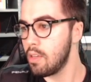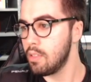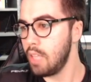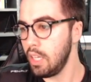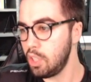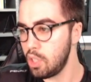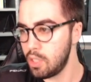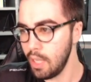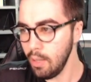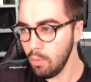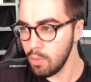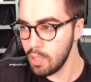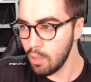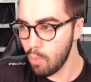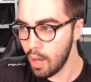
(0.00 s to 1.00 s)

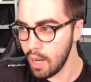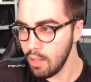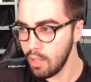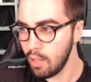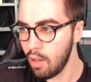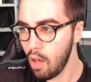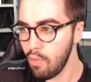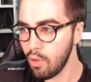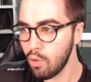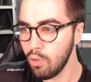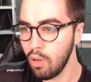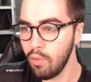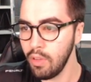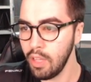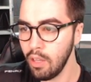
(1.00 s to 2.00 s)

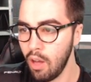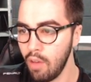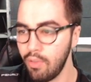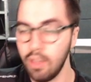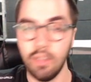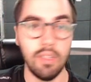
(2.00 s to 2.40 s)
749,99.